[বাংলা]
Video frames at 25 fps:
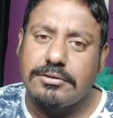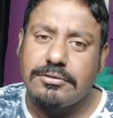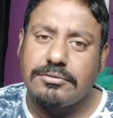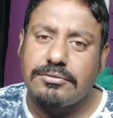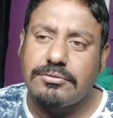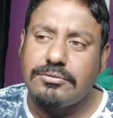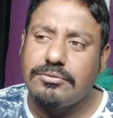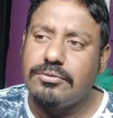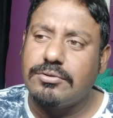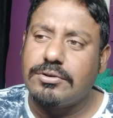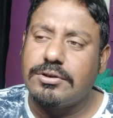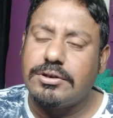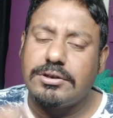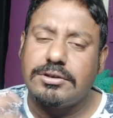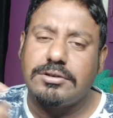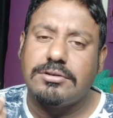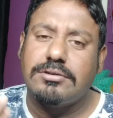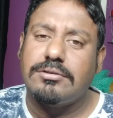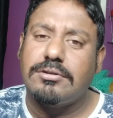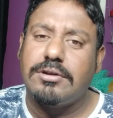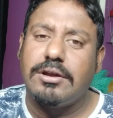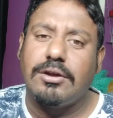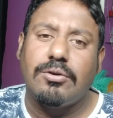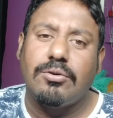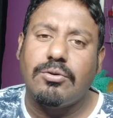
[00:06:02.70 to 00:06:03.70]
অন্যকে
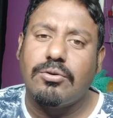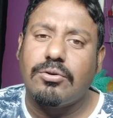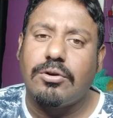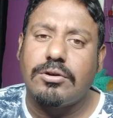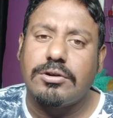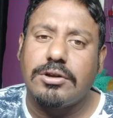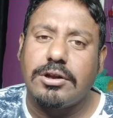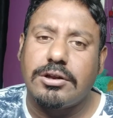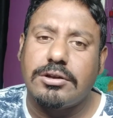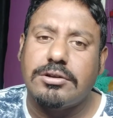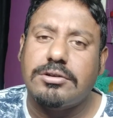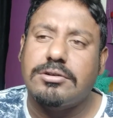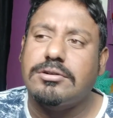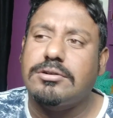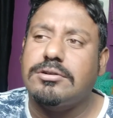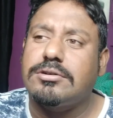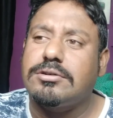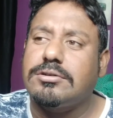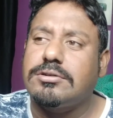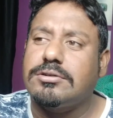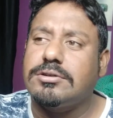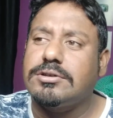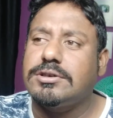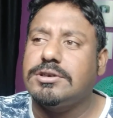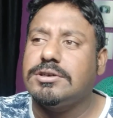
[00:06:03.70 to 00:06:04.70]
হেহ করার
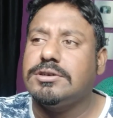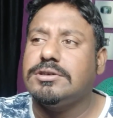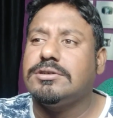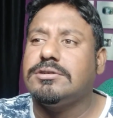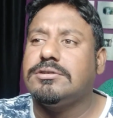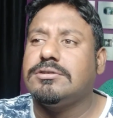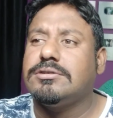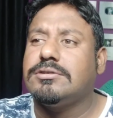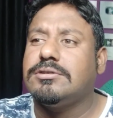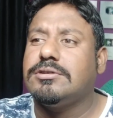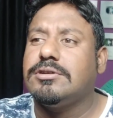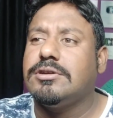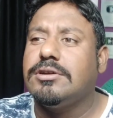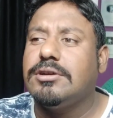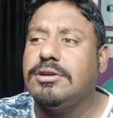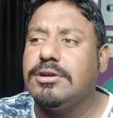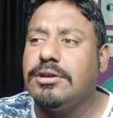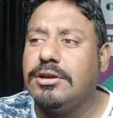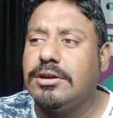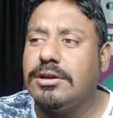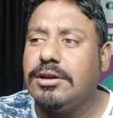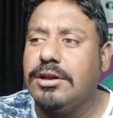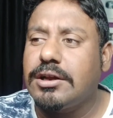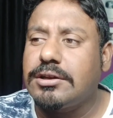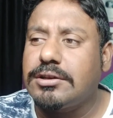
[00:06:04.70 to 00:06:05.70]
যে
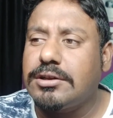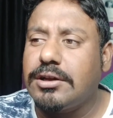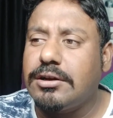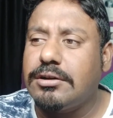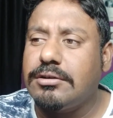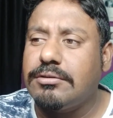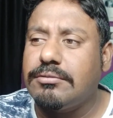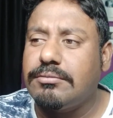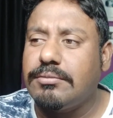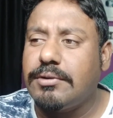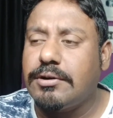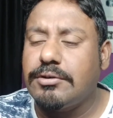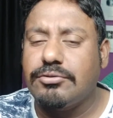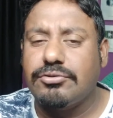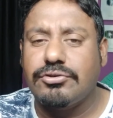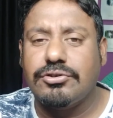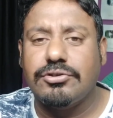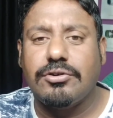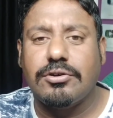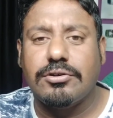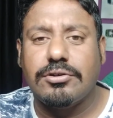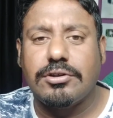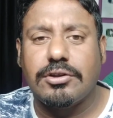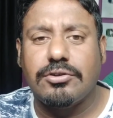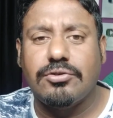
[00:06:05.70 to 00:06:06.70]
একটা
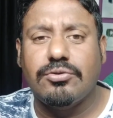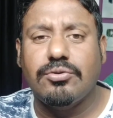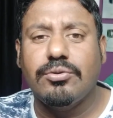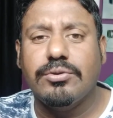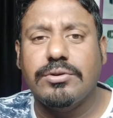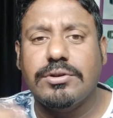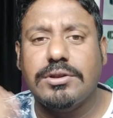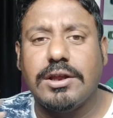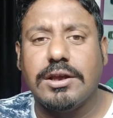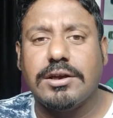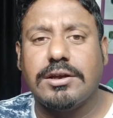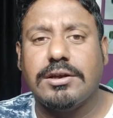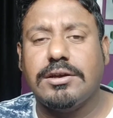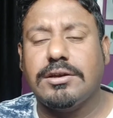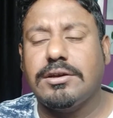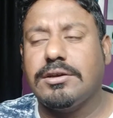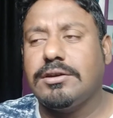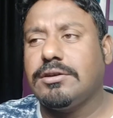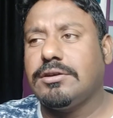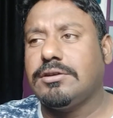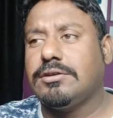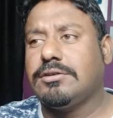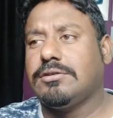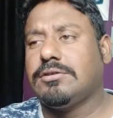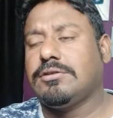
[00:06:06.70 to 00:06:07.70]
মানসিকতা দূর থেকে
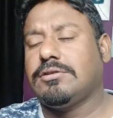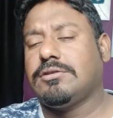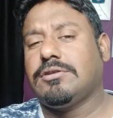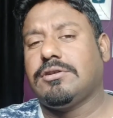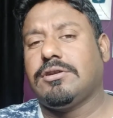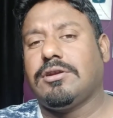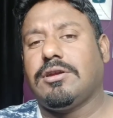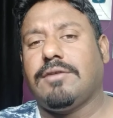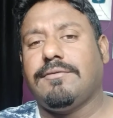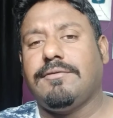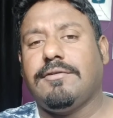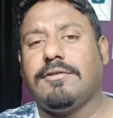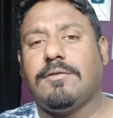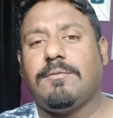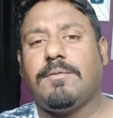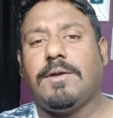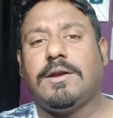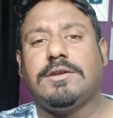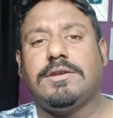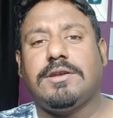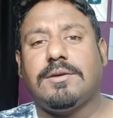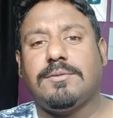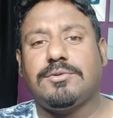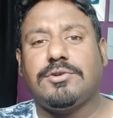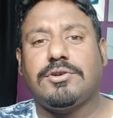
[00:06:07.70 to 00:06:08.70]
আমি আমার
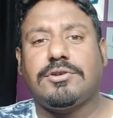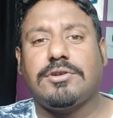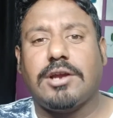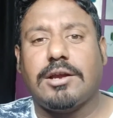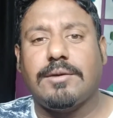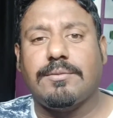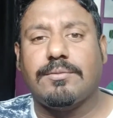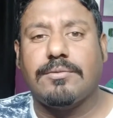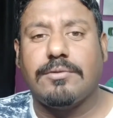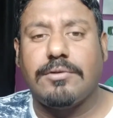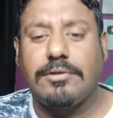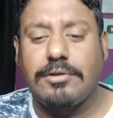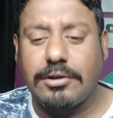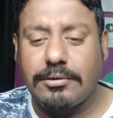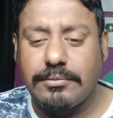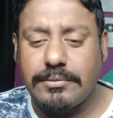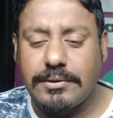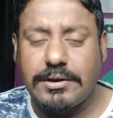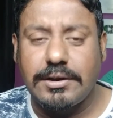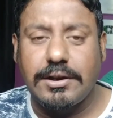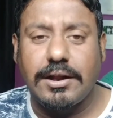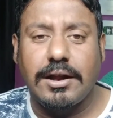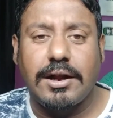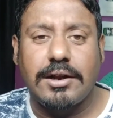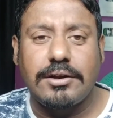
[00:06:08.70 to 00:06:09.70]
বাড়িতে বসে টাইপ করলাম
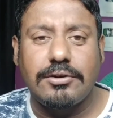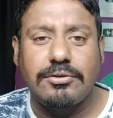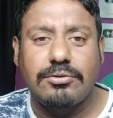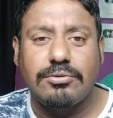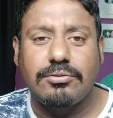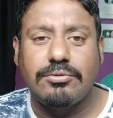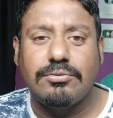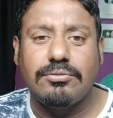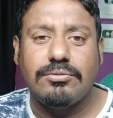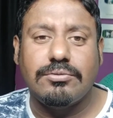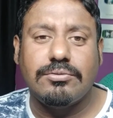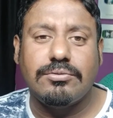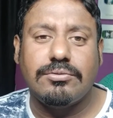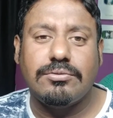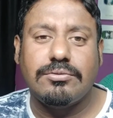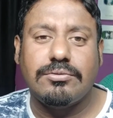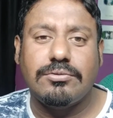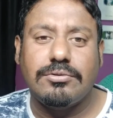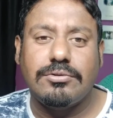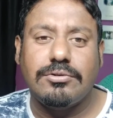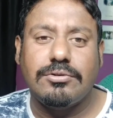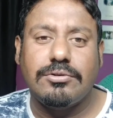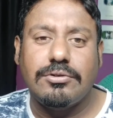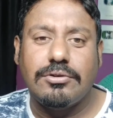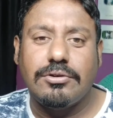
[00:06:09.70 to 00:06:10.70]
কিরে গান্ডু
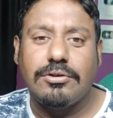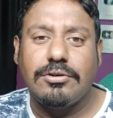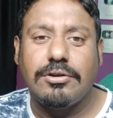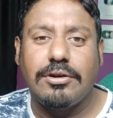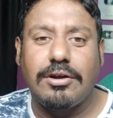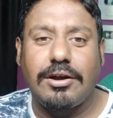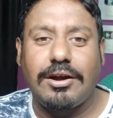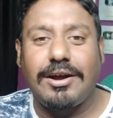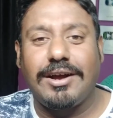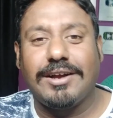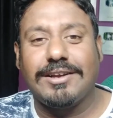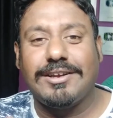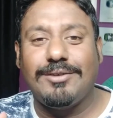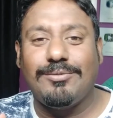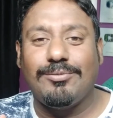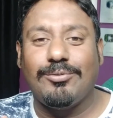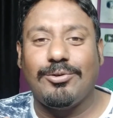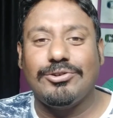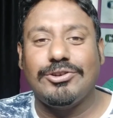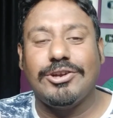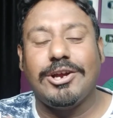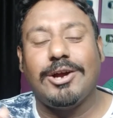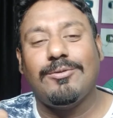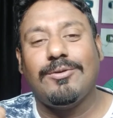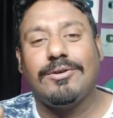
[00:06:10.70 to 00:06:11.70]
আহ কি
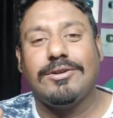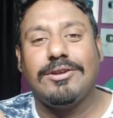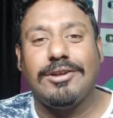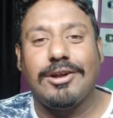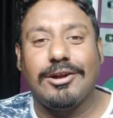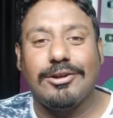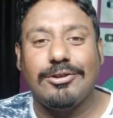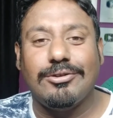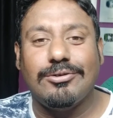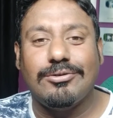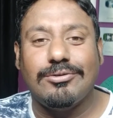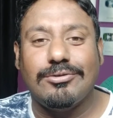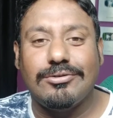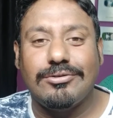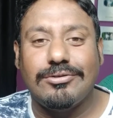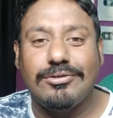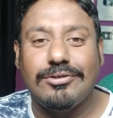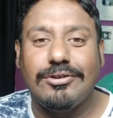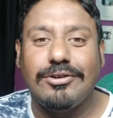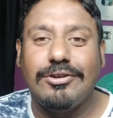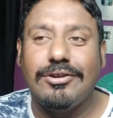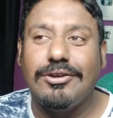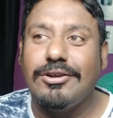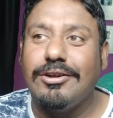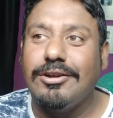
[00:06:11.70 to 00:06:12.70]
মজা আমার লাগলো
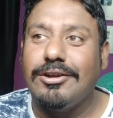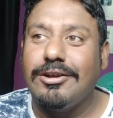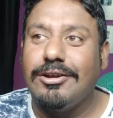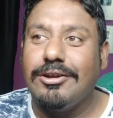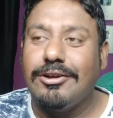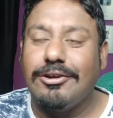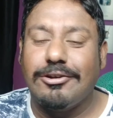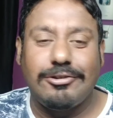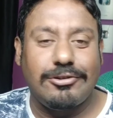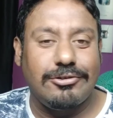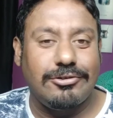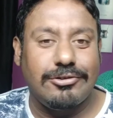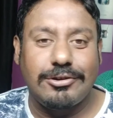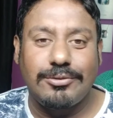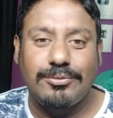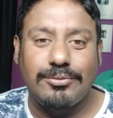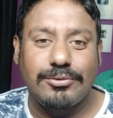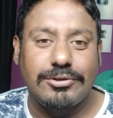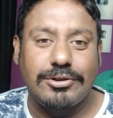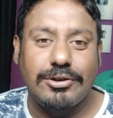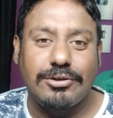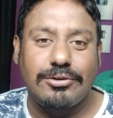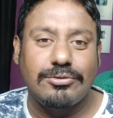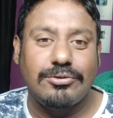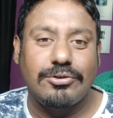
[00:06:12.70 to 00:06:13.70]
অথচ এর
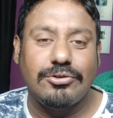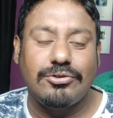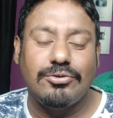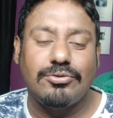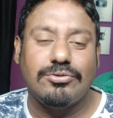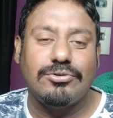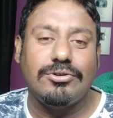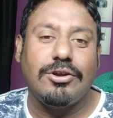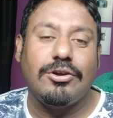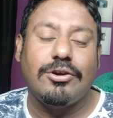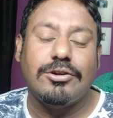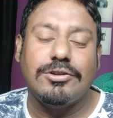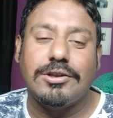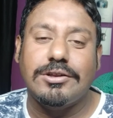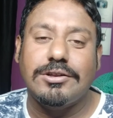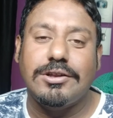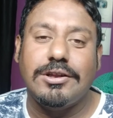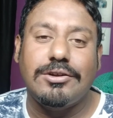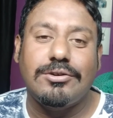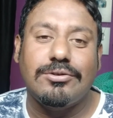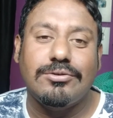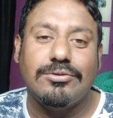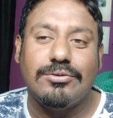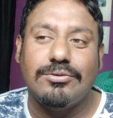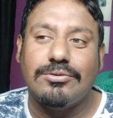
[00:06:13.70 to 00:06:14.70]
মধ্যে কোনো যুক্তিকতা
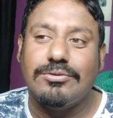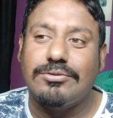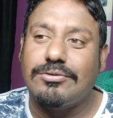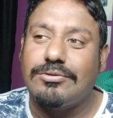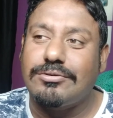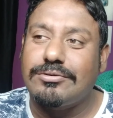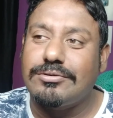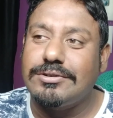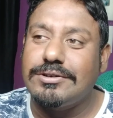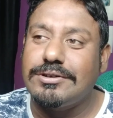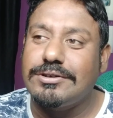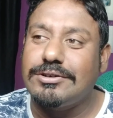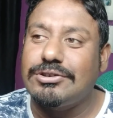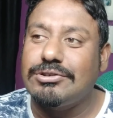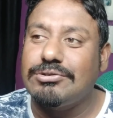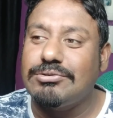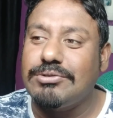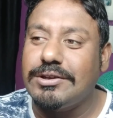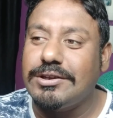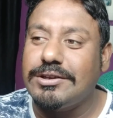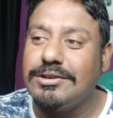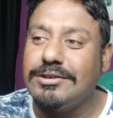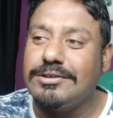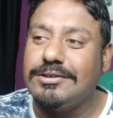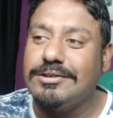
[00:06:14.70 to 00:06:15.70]
নেই কোনো কিছু
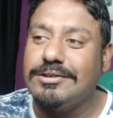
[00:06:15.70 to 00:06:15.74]
নেই